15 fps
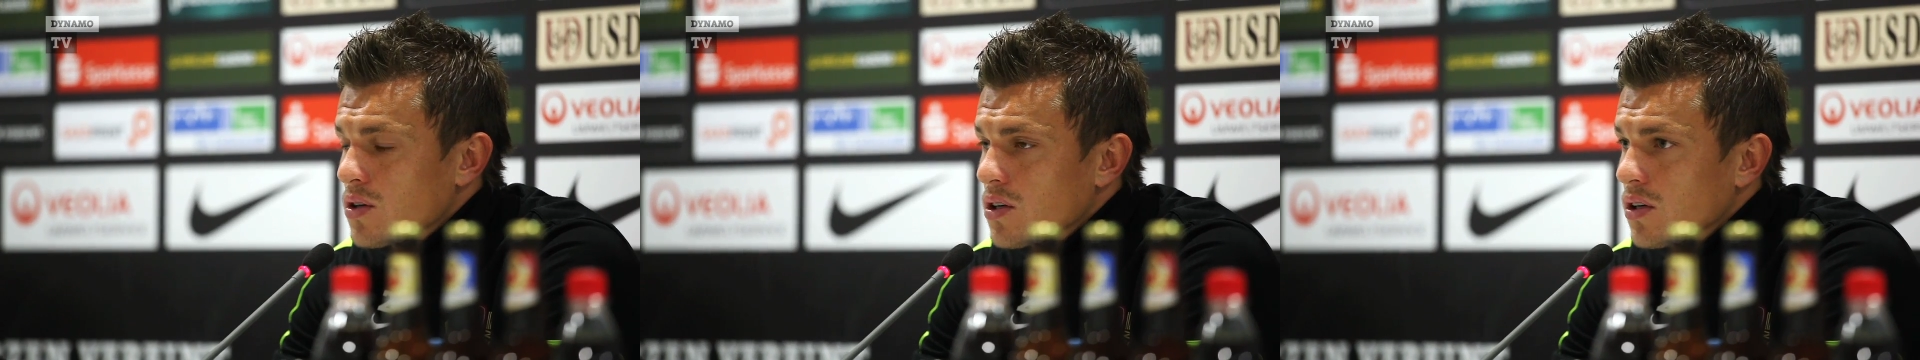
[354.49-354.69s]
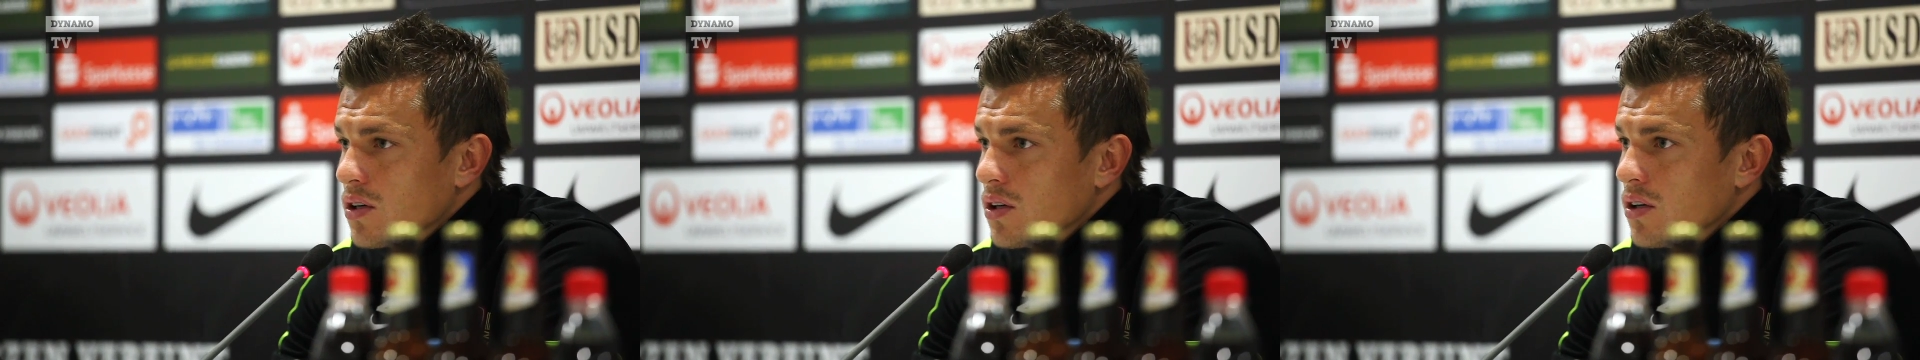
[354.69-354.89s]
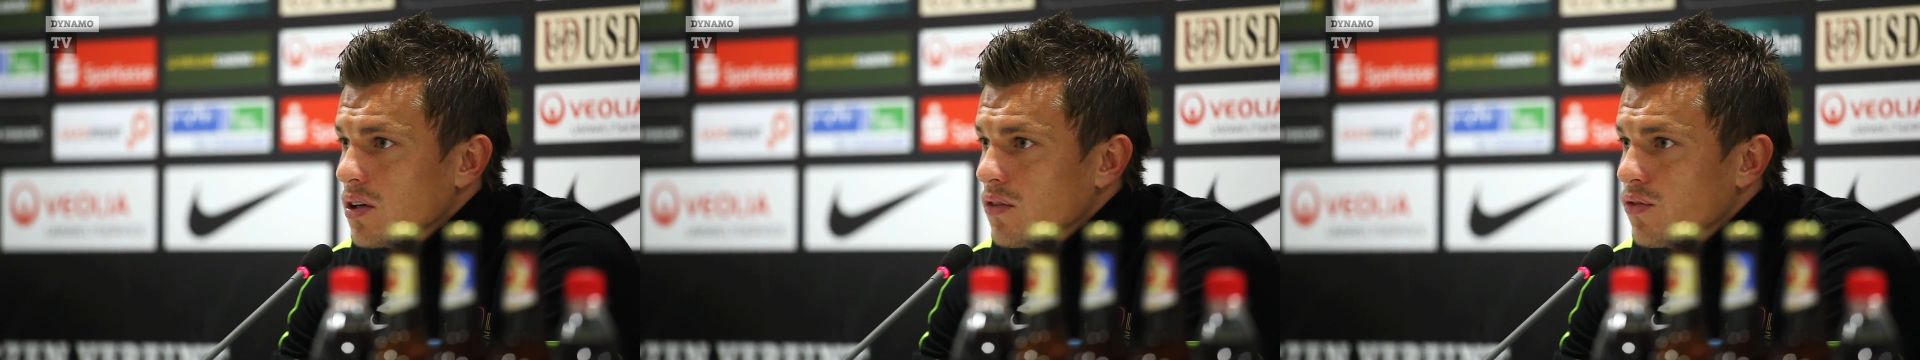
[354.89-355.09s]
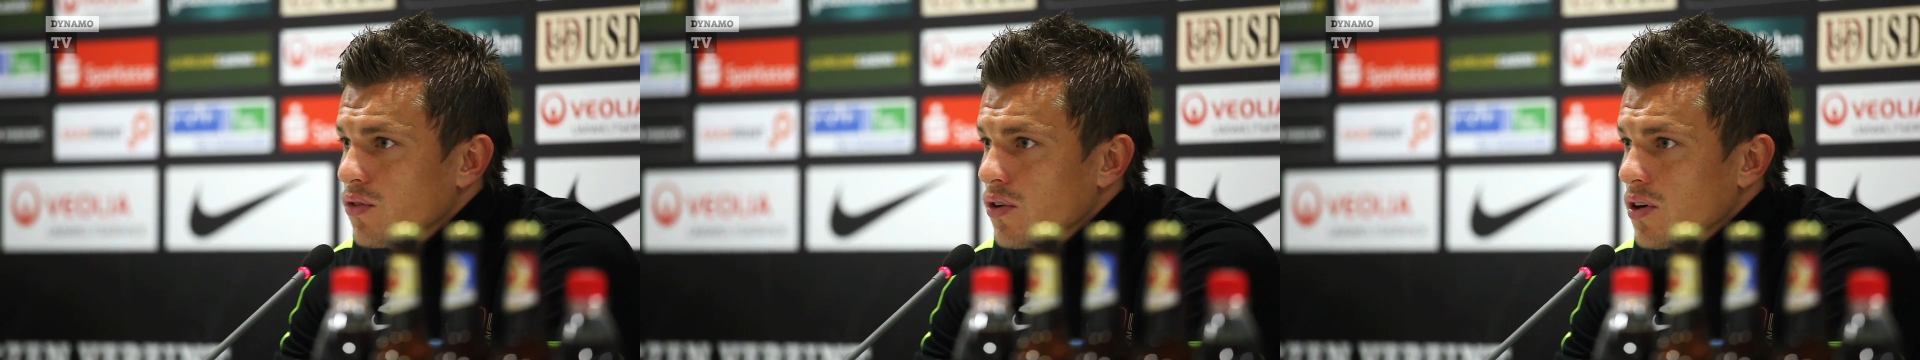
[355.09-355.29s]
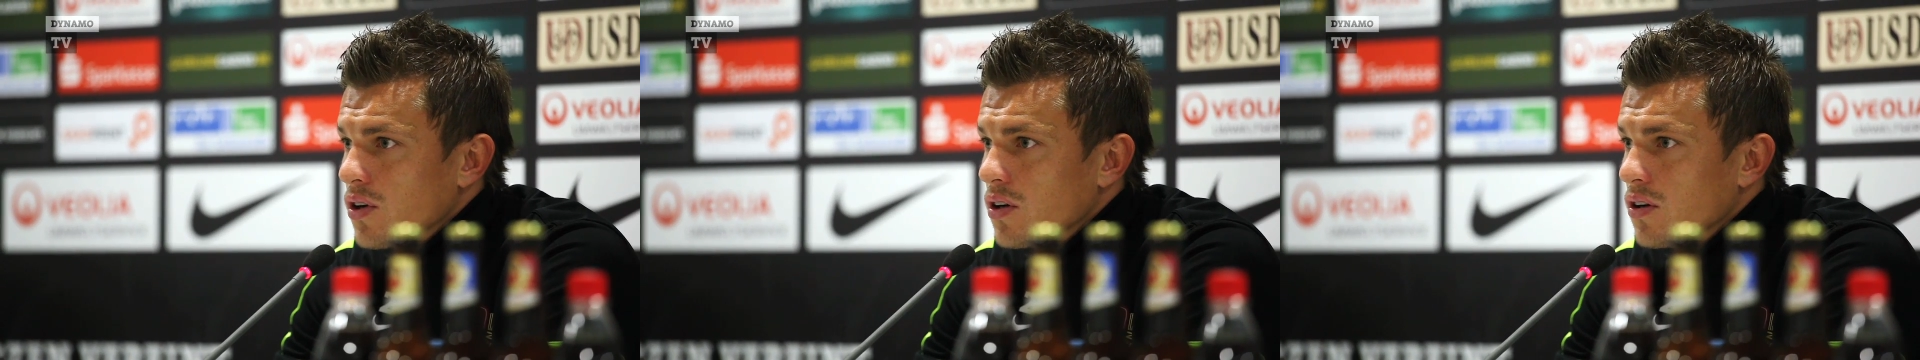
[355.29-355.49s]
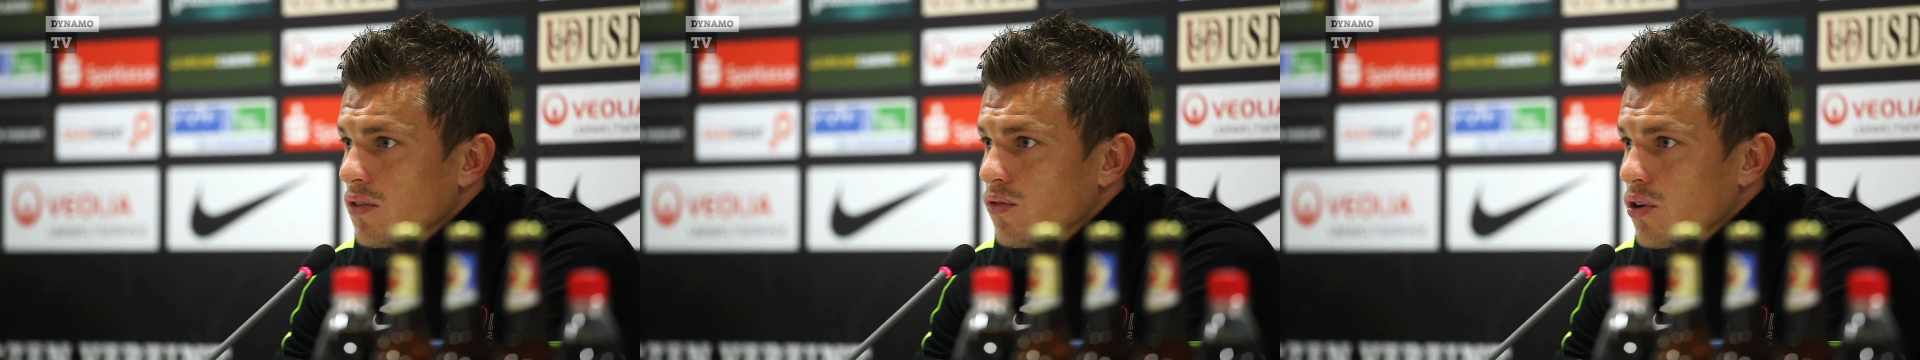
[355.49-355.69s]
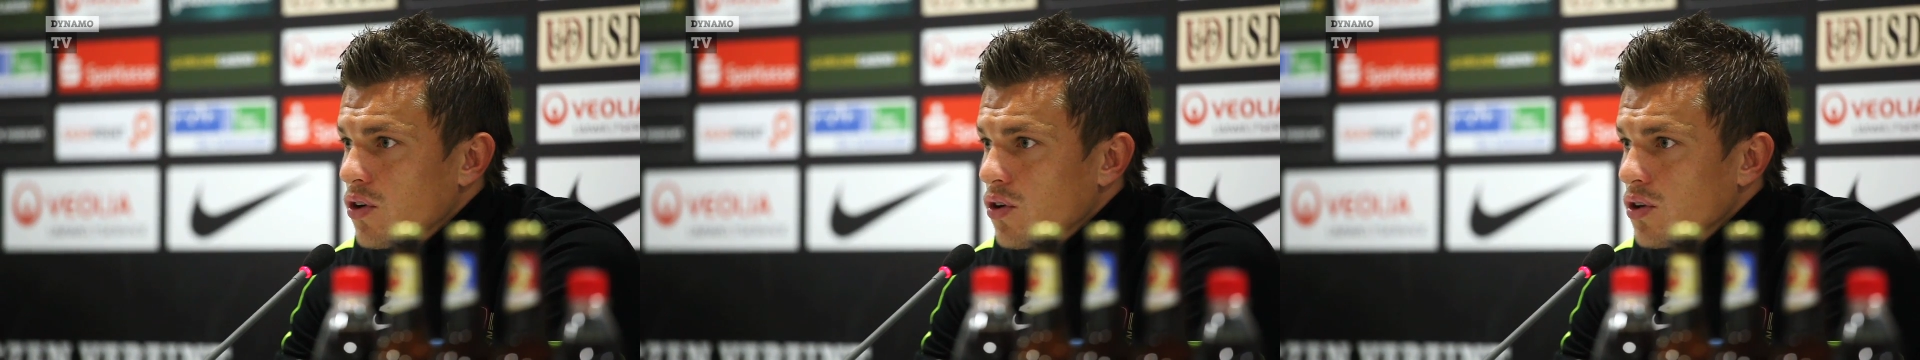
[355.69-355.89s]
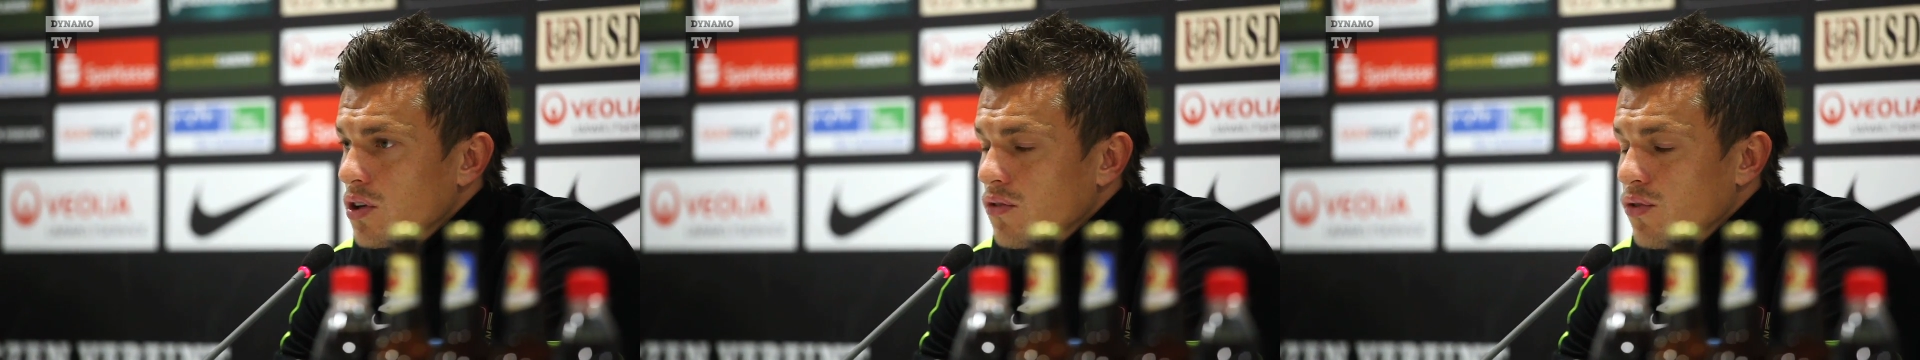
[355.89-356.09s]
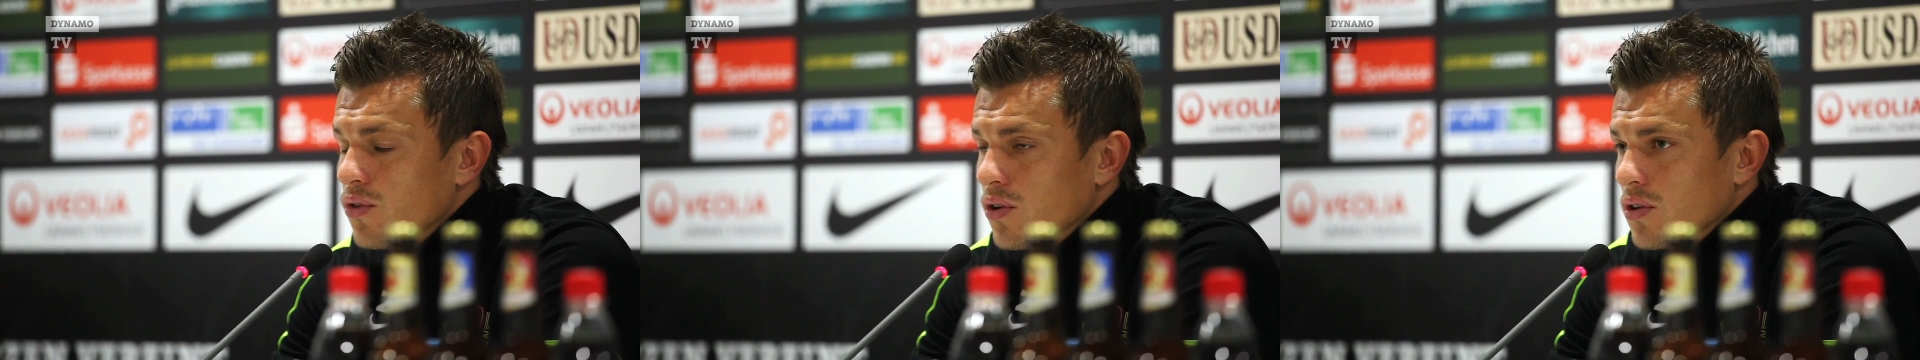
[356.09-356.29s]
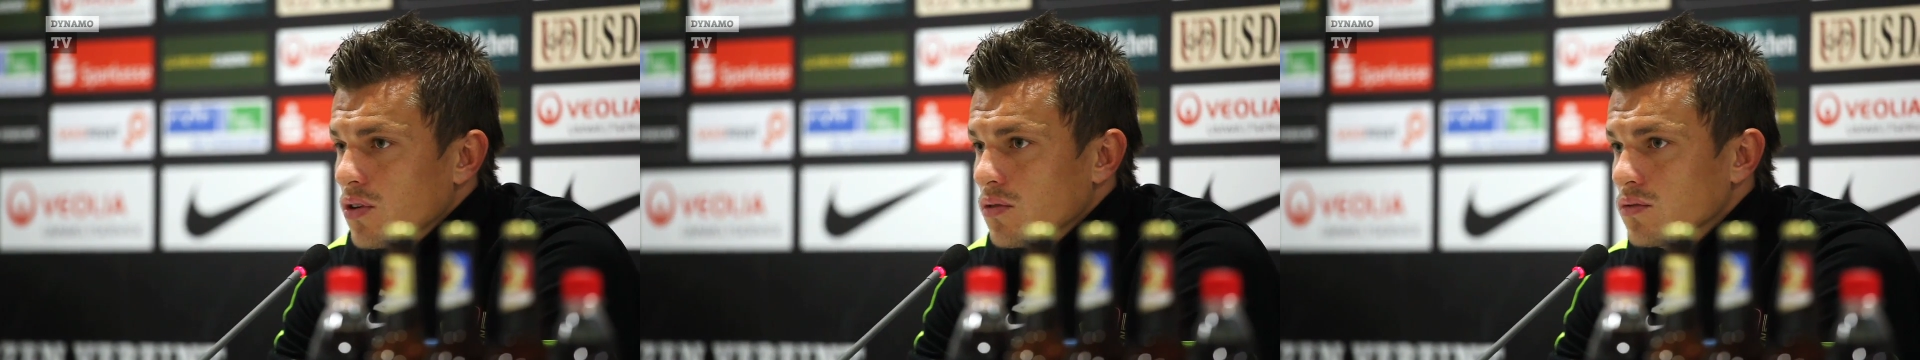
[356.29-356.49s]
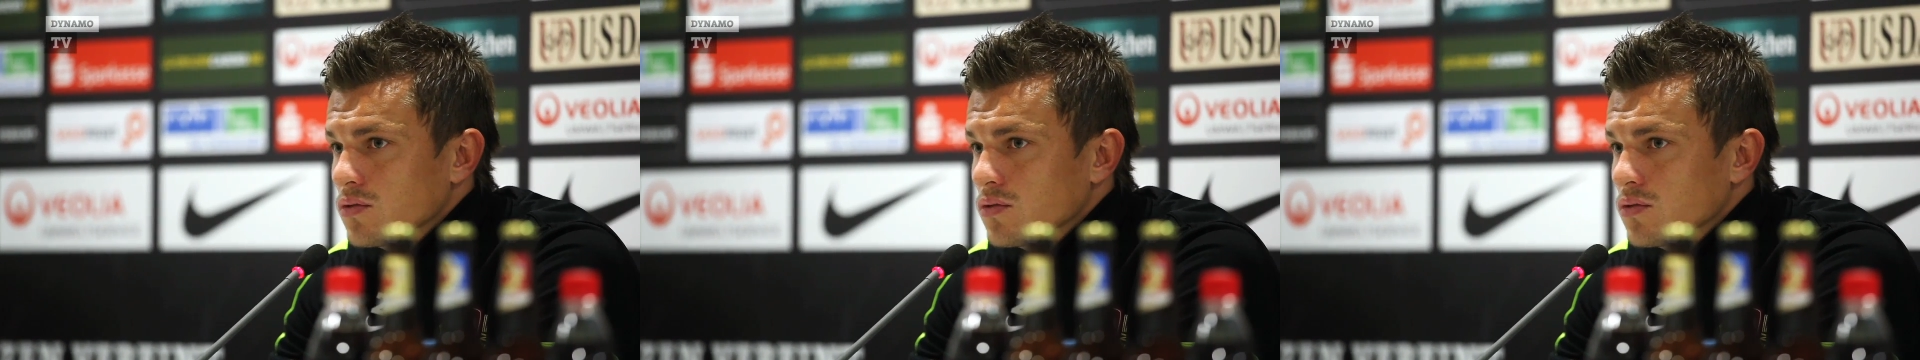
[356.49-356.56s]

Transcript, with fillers: für, für Gröte Fürth.